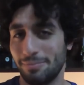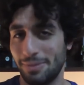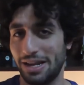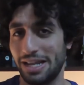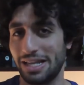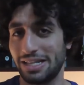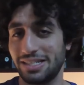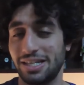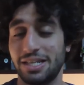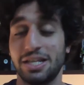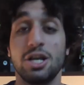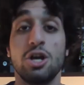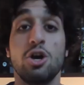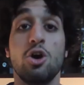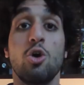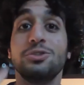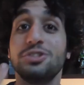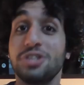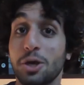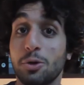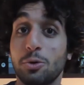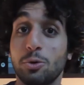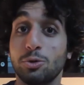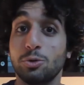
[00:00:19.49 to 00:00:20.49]
Beleza. O
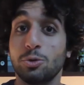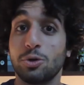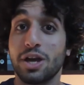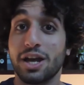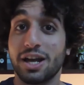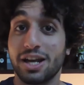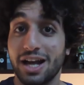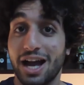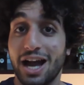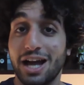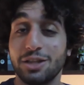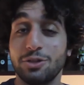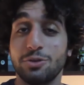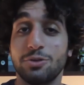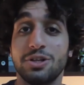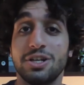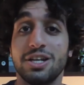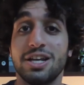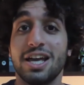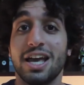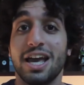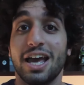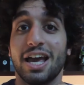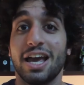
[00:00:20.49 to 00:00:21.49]
segundo recado
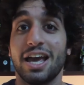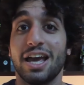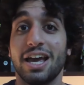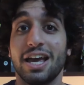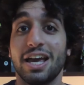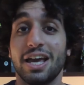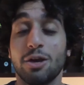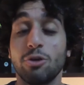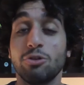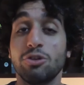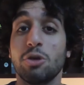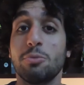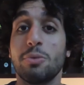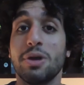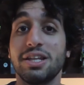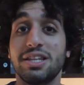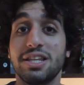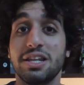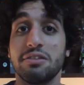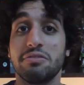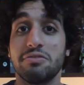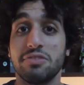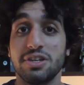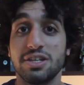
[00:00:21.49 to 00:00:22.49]
é, eu dei uma
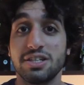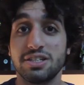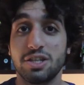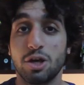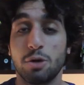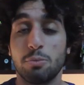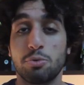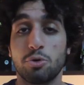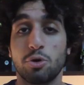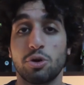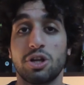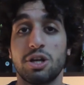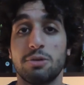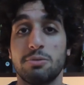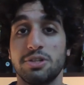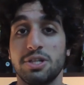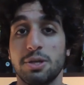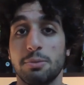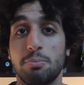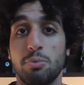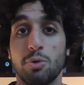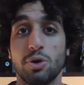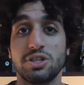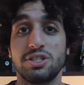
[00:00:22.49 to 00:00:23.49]
entrevista ao programa
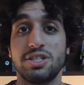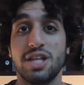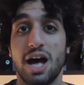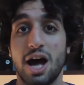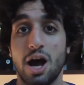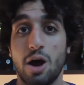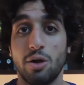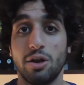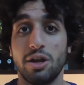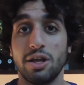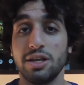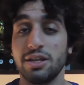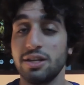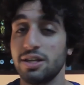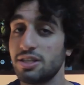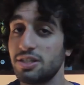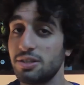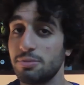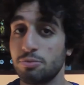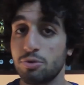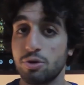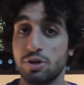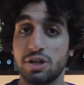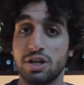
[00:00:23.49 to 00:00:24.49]
depois da aula e
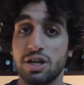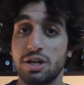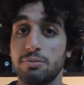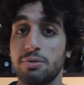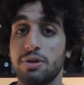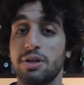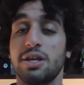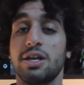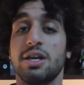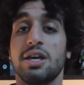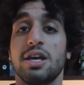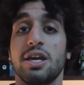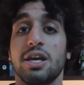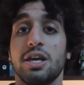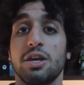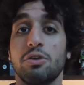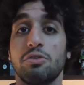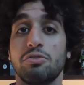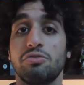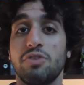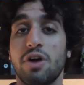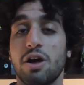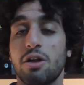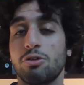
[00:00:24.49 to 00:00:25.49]
nesse programa
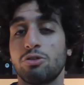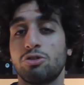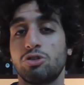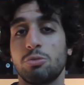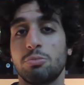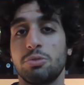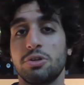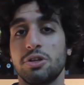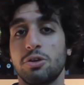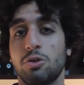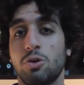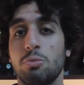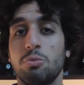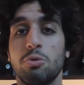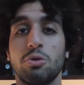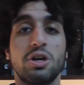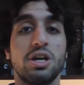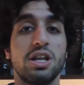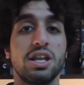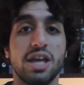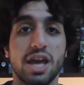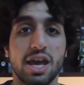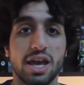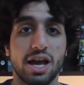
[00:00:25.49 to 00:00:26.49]
eu falo sobre como eu
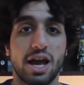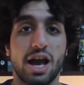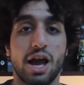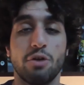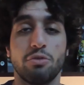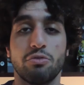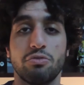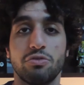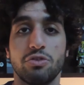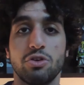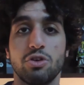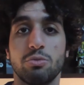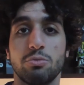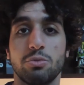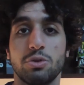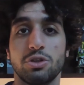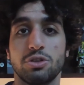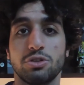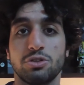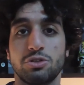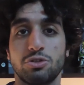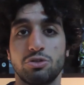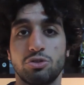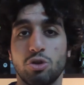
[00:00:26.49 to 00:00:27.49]
criei a Raio
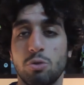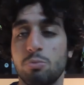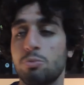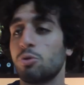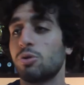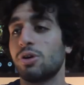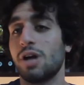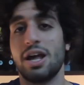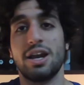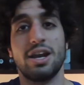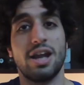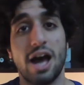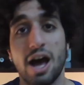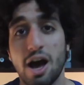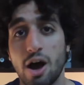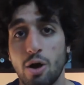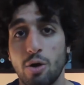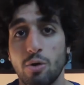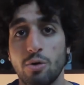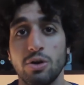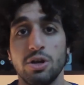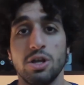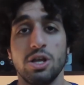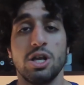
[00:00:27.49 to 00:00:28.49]
Filmes, sobre o
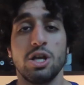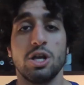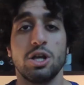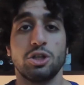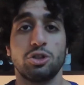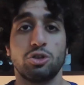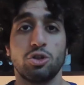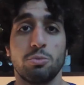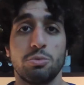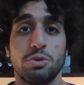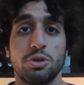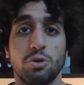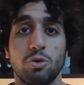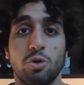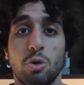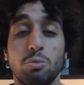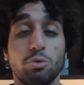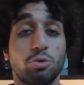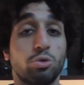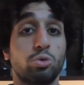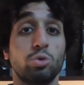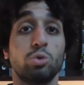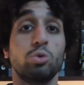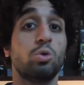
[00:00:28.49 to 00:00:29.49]
canal, sobre
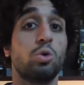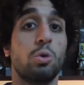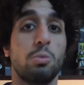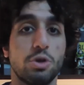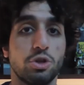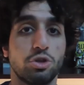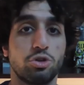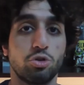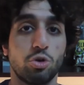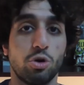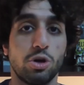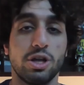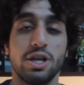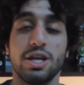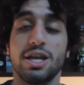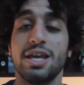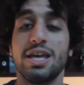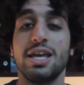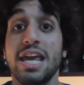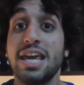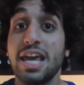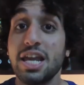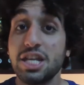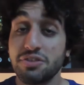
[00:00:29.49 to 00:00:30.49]
como tudo começou.
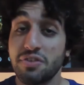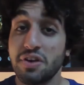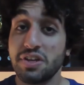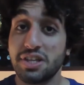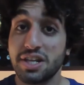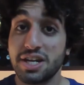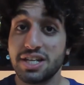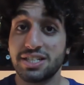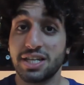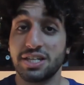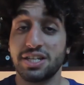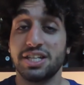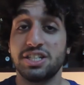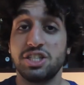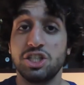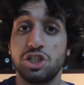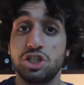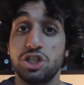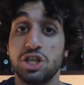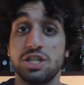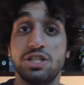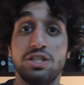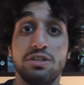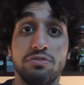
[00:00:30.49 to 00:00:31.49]
E quem tiver interessado em
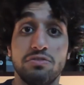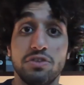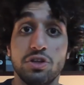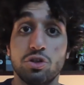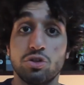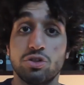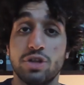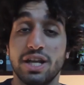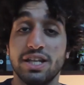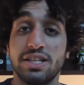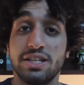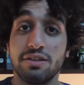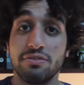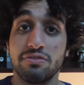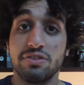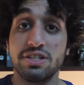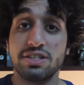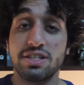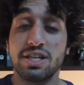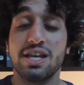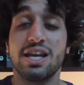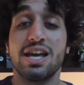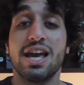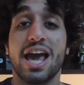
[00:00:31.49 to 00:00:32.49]
assistir esse vídeo da
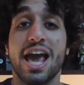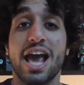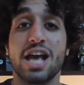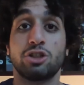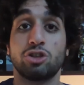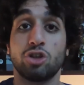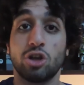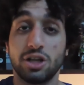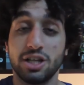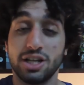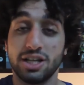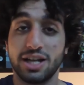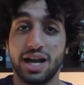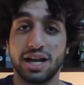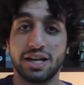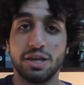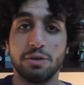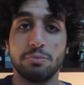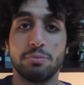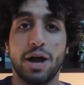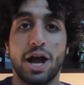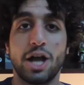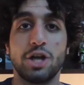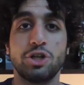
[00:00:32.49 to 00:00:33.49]
entrevista, é só clicar
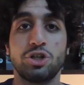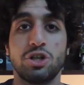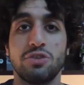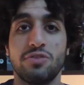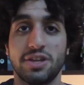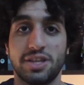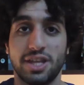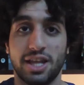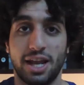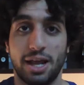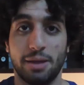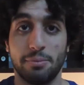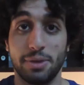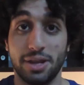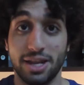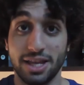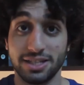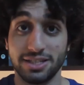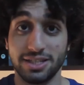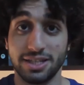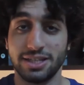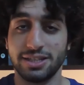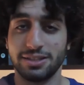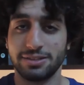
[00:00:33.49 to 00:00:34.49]
aqui embaixo que vai estar tá lá,
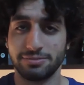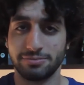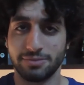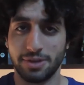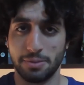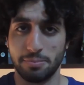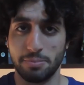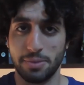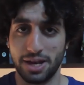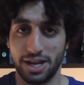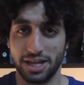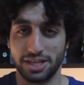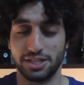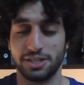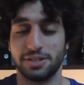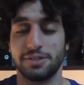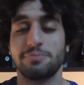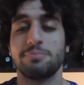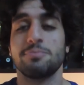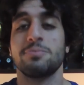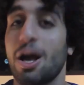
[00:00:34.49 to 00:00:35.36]
beleza? Beleza.